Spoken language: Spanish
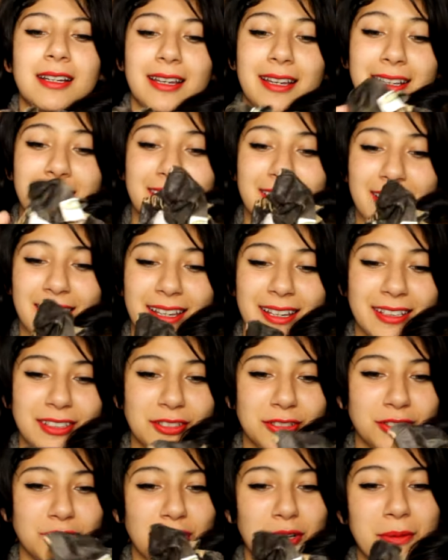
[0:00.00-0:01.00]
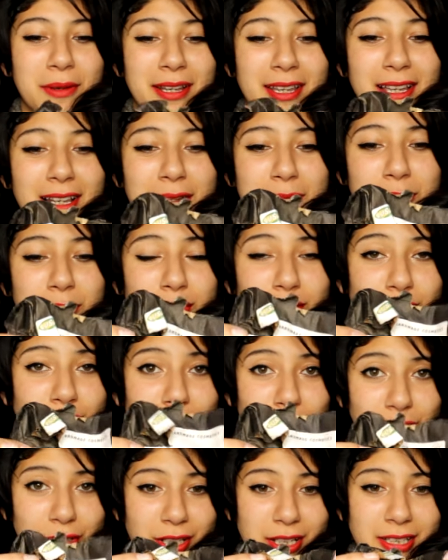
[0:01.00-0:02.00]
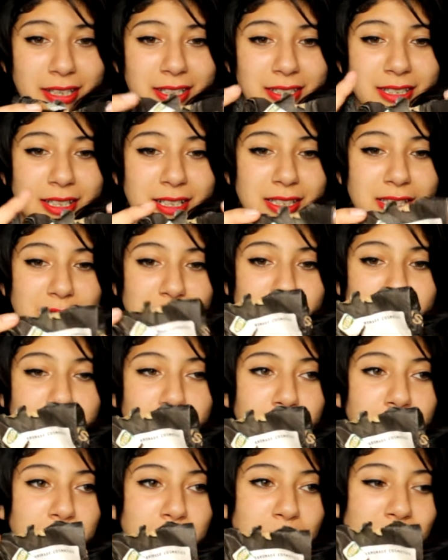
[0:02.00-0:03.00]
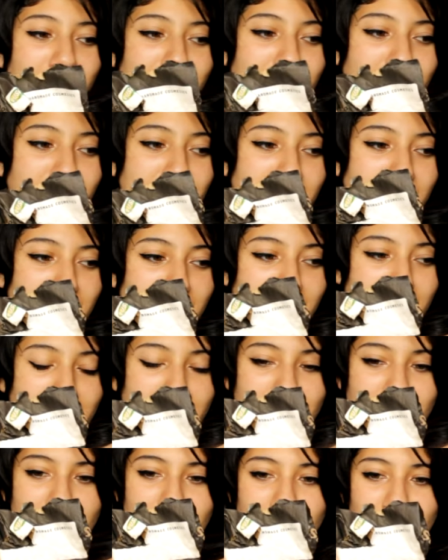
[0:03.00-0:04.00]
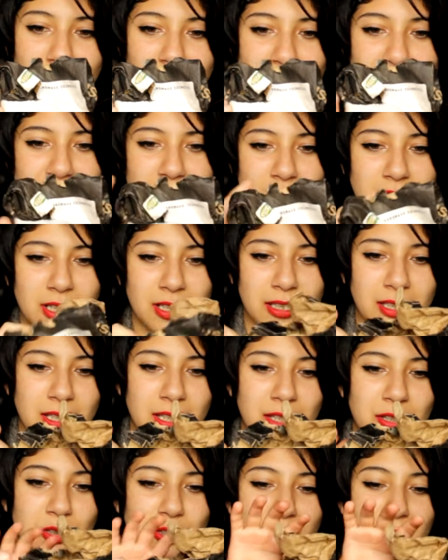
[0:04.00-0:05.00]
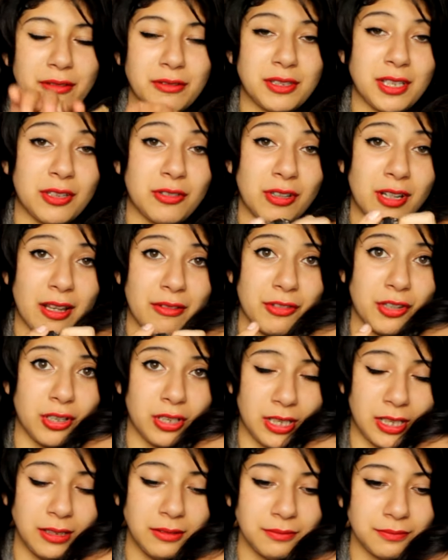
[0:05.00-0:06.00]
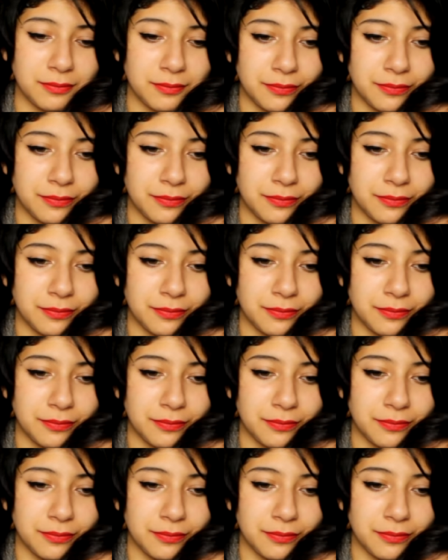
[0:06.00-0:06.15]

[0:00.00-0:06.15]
Es que esto solo me queda el envoltorio. Este es el champú Lullaby de Lash, que yo estaba usando en la Violet.